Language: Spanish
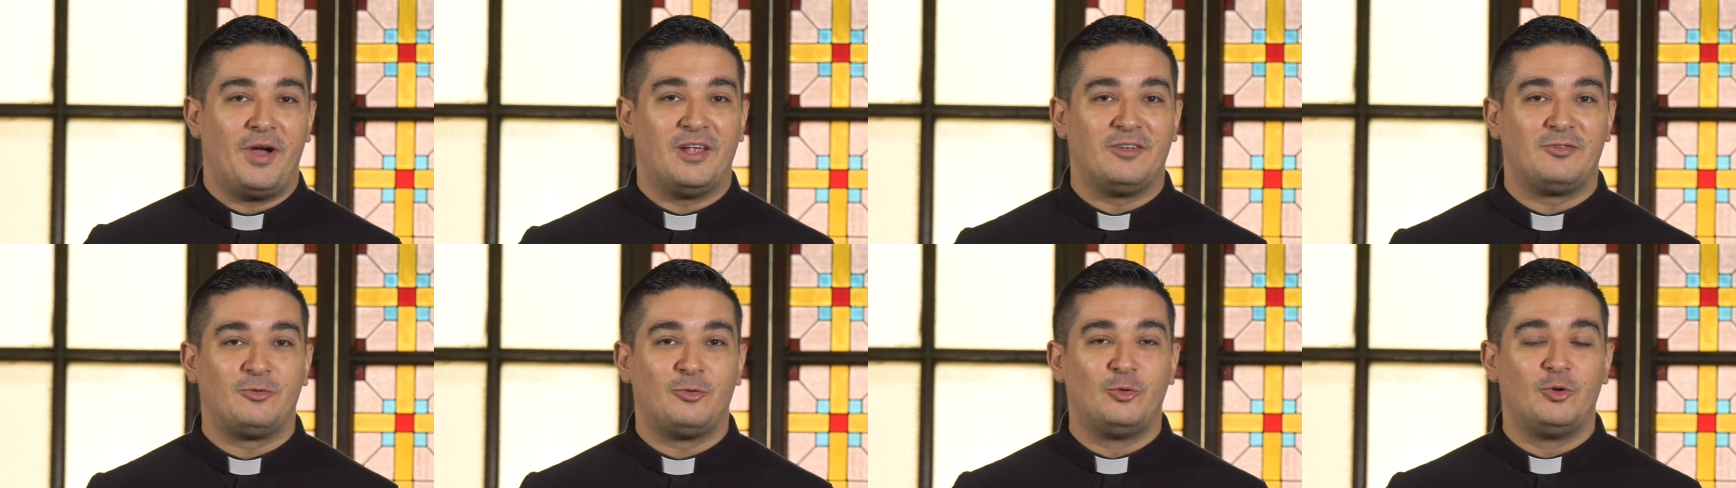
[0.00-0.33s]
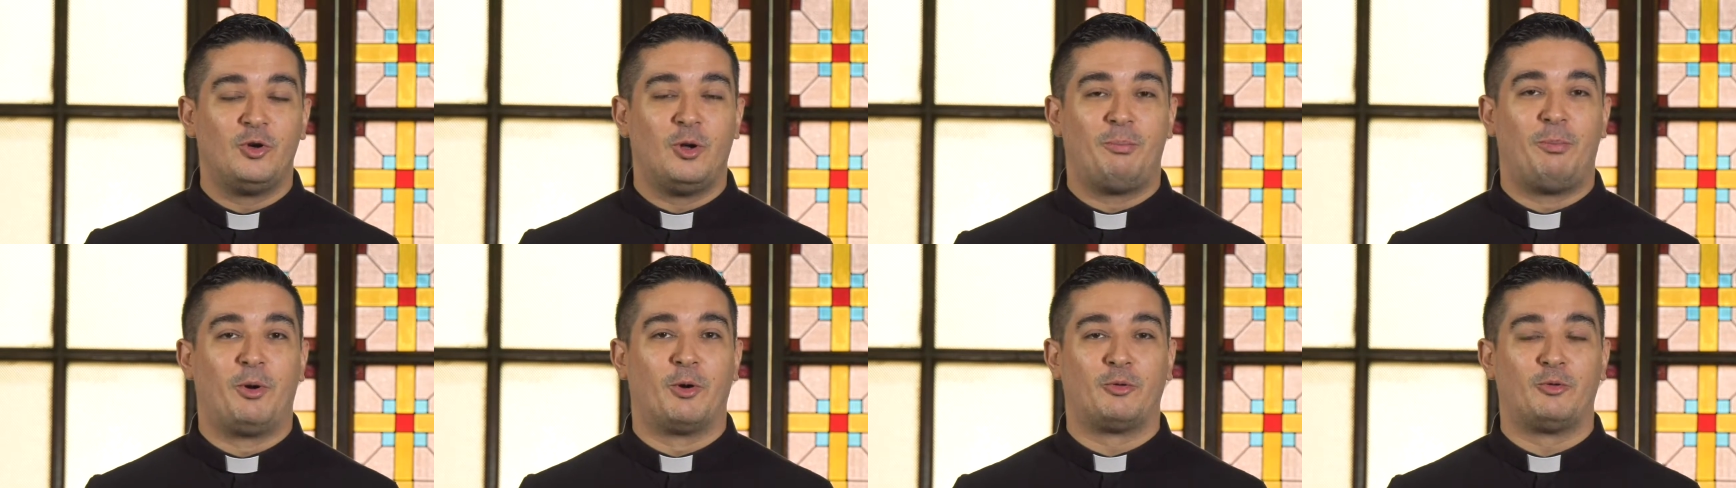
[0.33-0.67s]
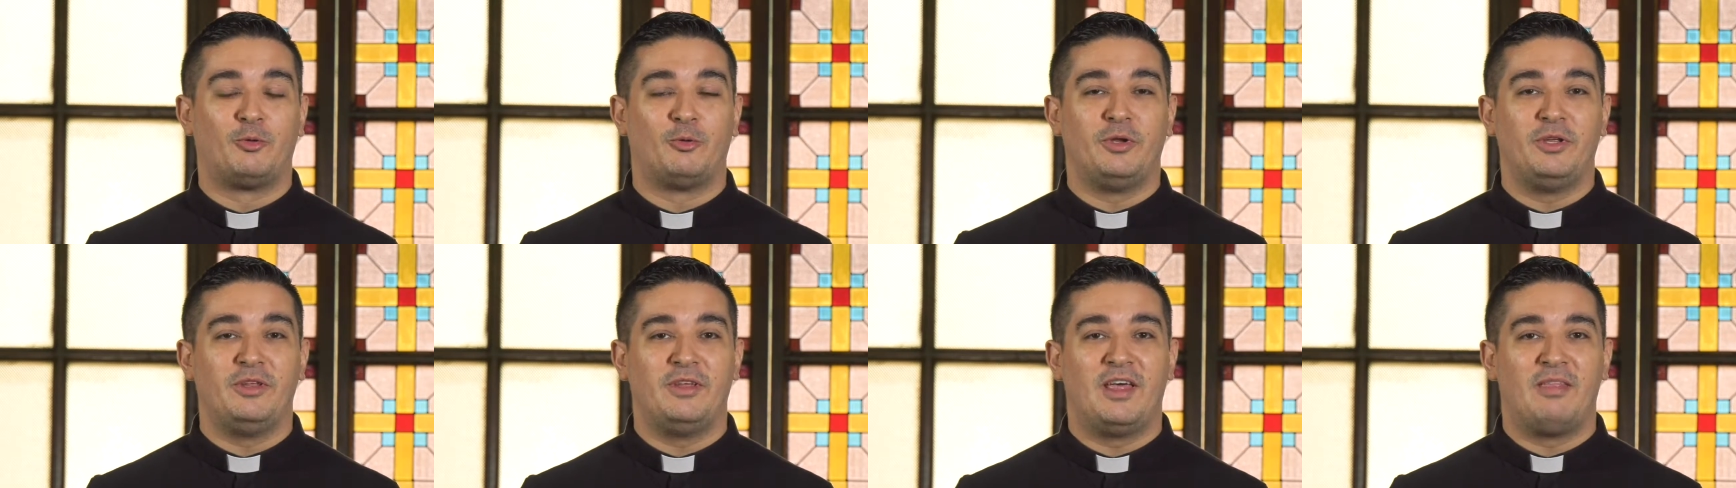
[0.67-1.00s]
es una
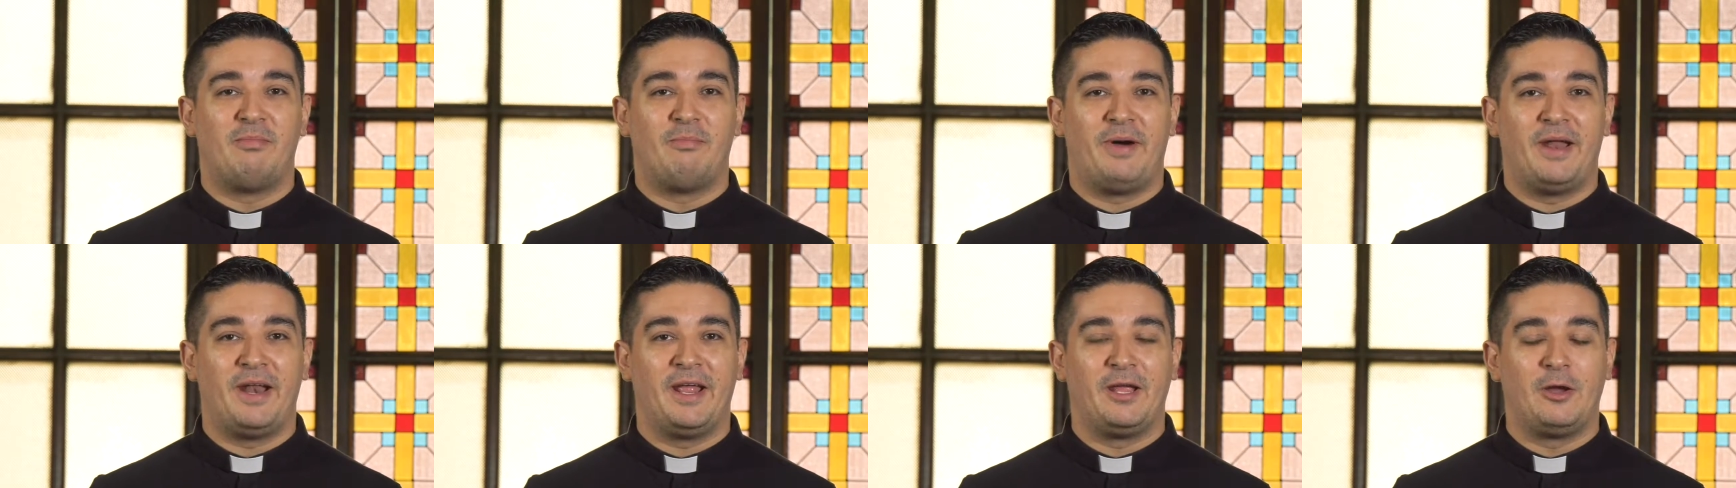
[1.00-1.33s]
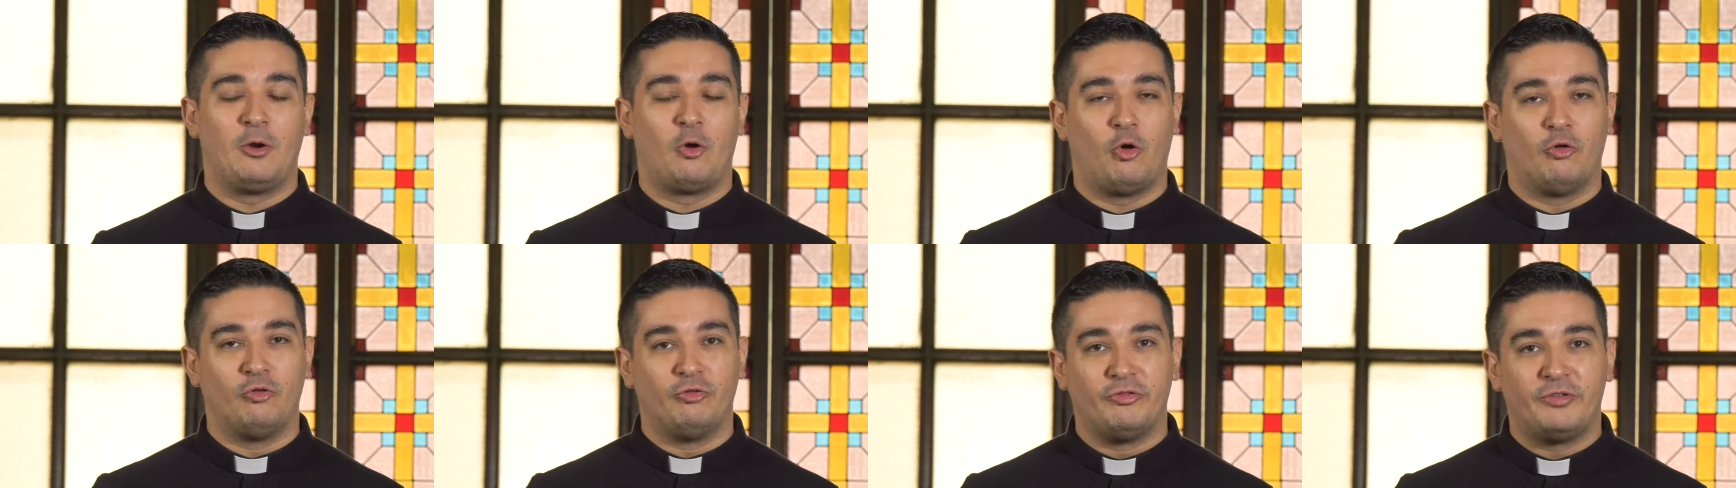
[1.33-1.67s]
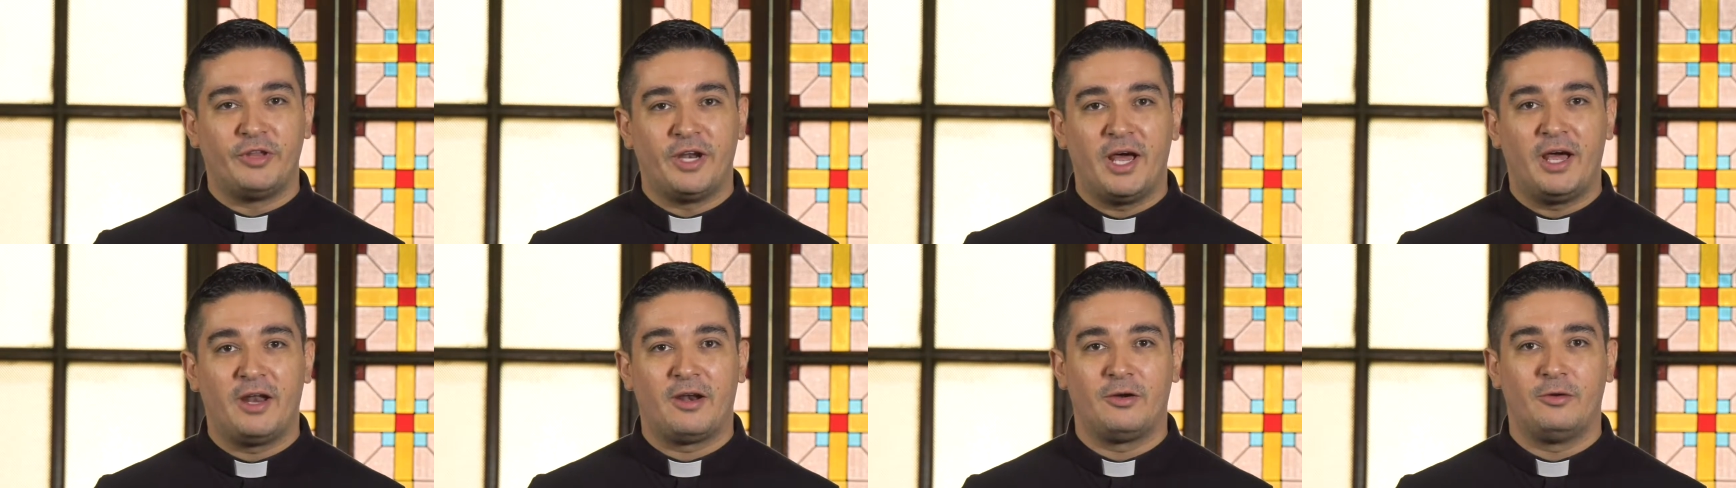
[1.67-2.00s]
oportunidad para
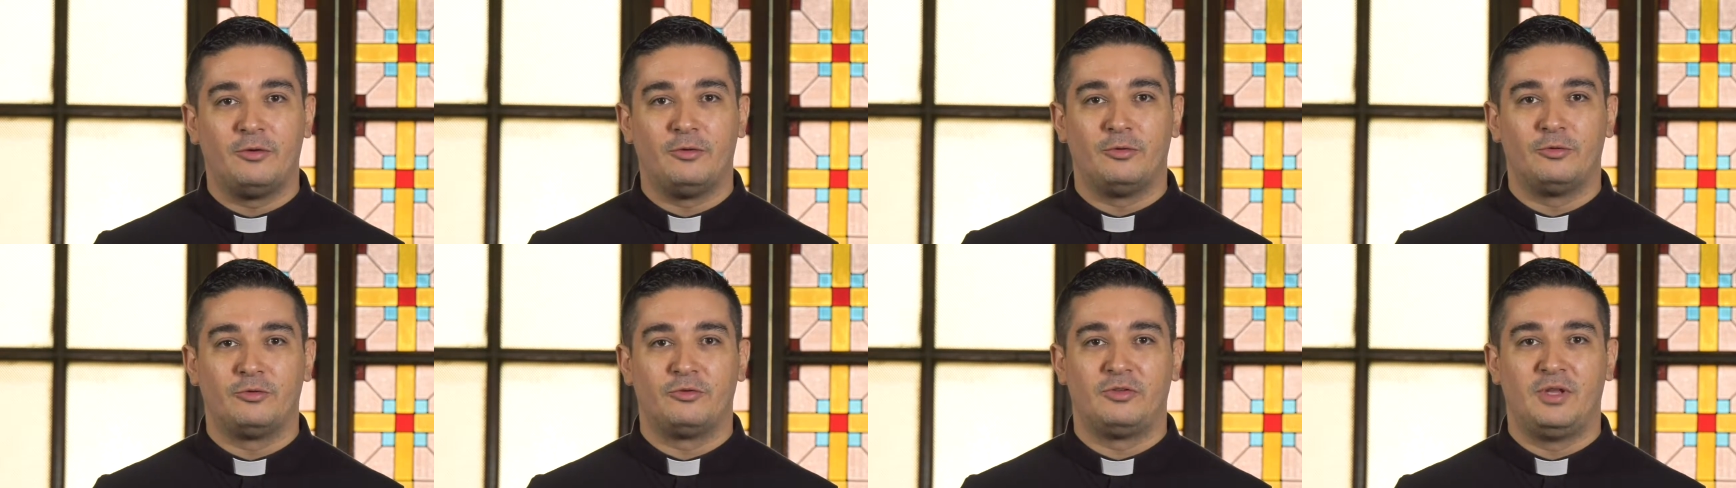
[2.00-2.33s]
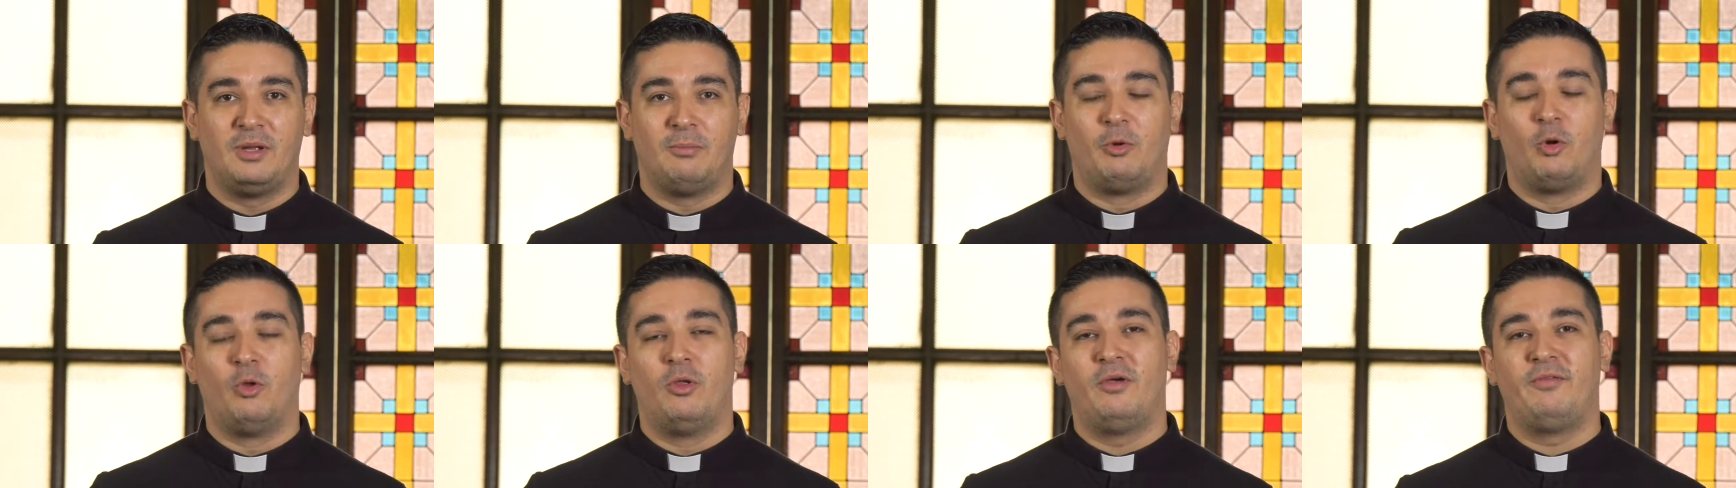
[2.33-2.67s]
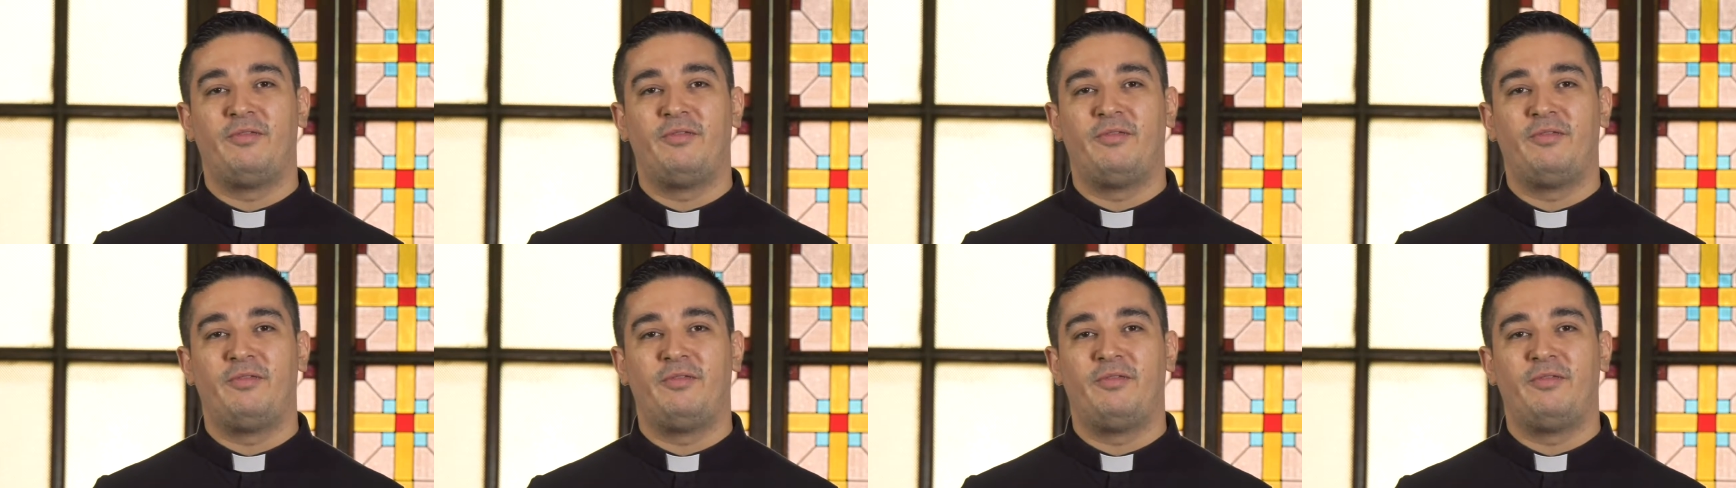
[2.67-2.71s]
encontrarnos de modo